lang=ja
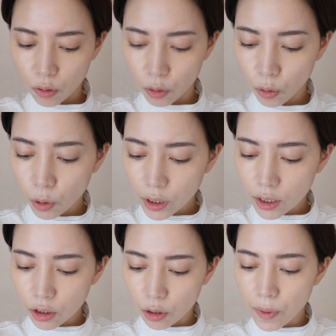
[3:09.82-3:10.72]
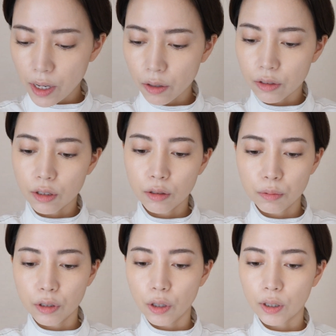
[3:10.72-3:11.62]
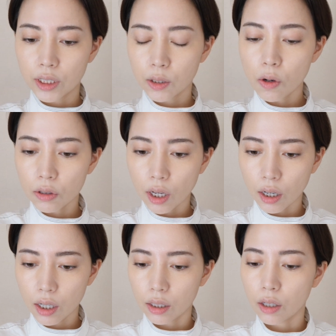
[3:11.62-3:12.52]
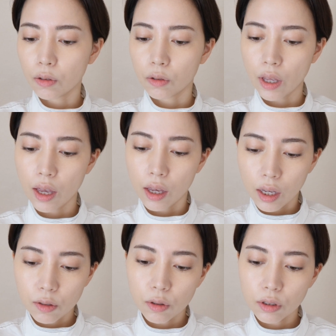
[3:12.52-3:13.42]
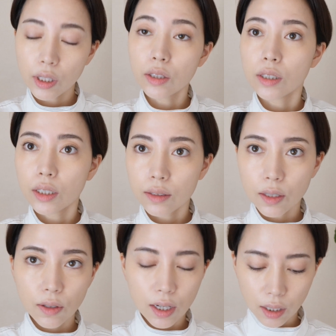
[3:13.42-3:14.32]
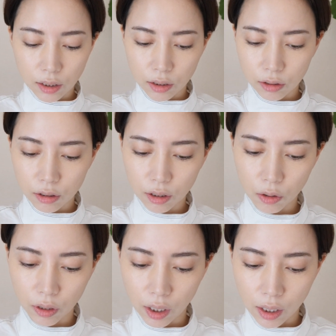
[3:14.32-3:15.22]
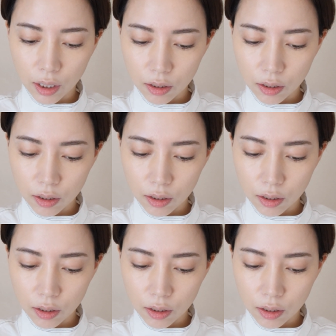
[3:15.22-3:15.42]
この粉に含まれる水分量がすごく高いっていうのでこういうねツヤツヤの肌に作った時